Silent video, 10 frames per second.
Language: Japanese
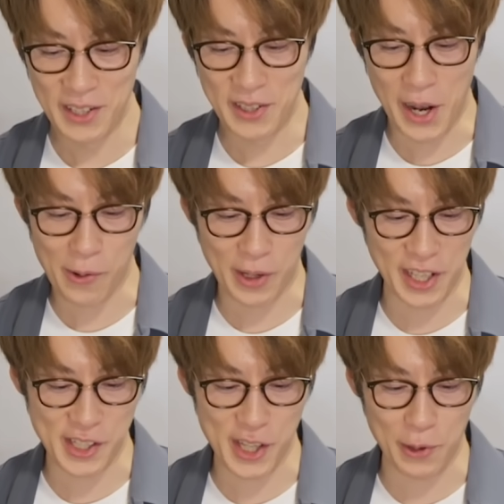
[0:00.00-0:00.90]
名を
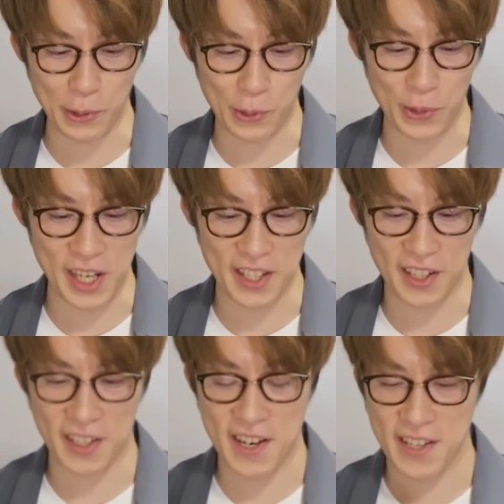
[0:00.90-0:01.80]
消した男なん
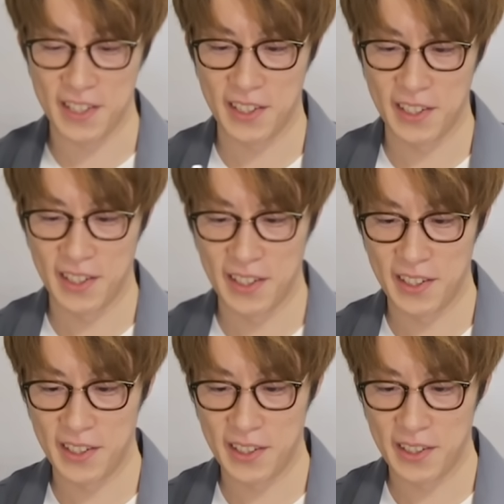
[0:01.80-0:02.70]
だから、
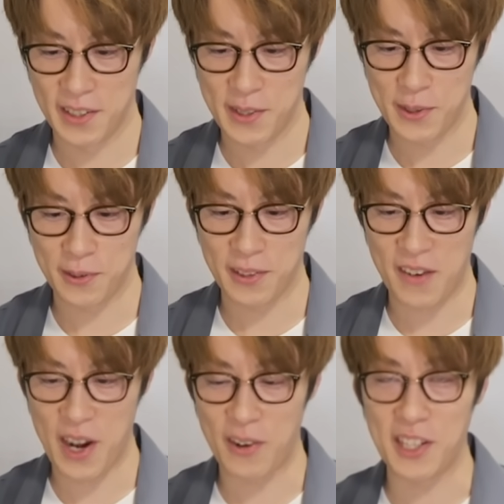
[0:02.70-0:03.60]
その
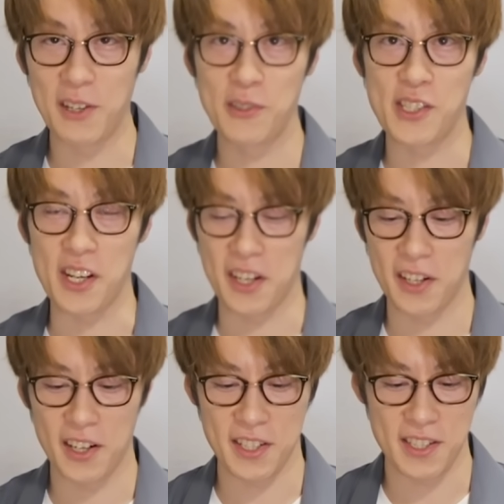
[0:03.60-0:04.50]
名前は名乗っちゃい
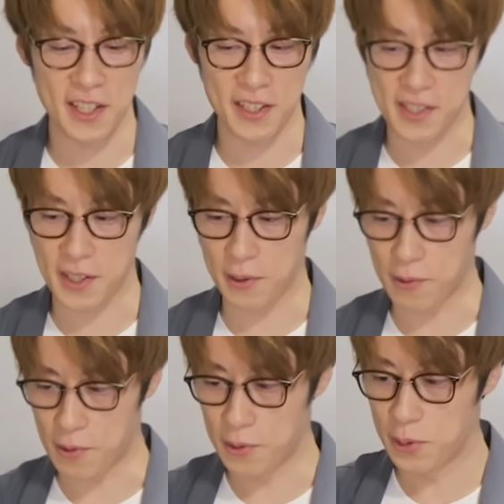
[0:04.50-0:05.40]
けないはずなんですけ
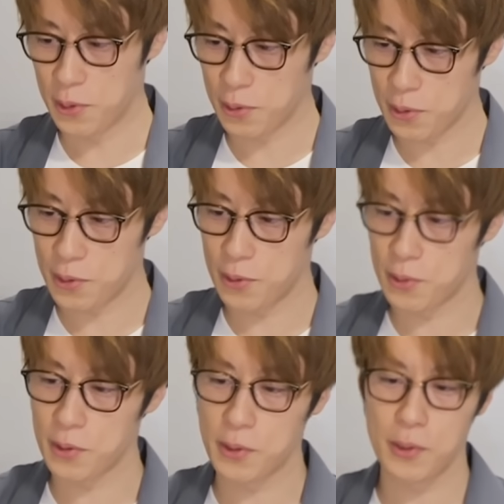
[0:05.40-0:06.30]
ど、
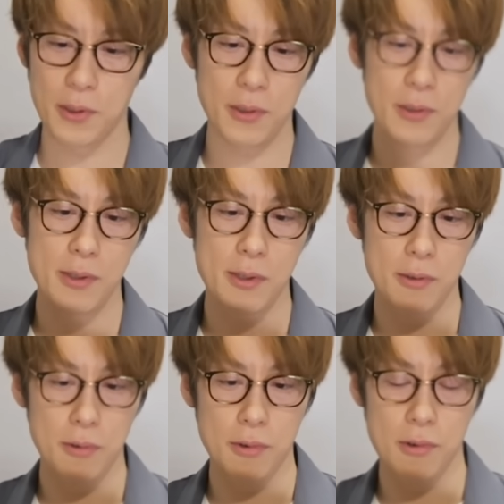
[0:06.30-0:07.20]
ドローンと
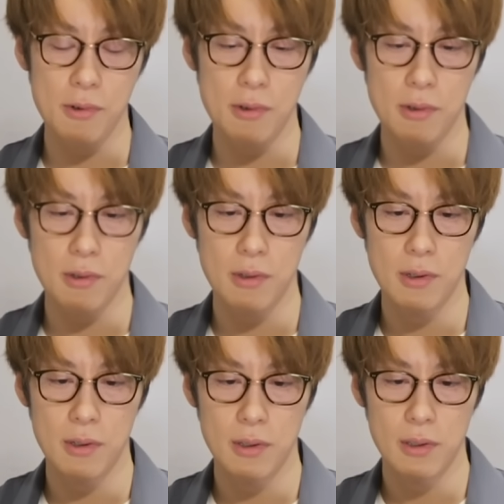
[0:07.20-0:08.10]
その
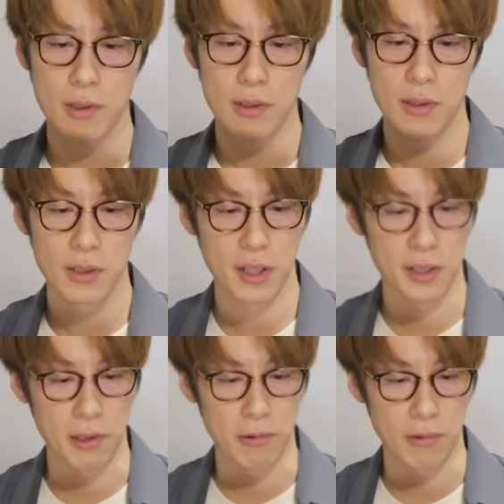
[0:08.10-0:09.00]
な
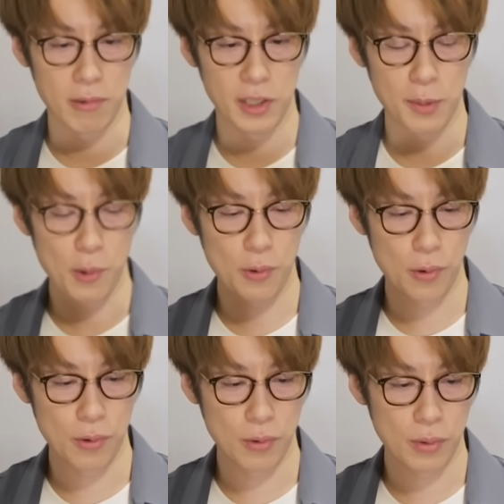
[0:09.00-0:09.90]
んだろう
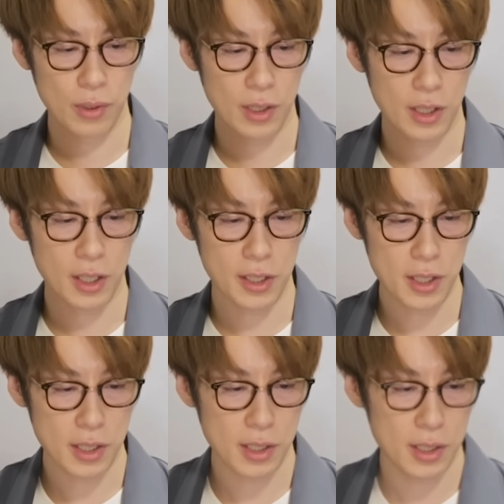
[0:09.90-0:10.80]
リモコンかな。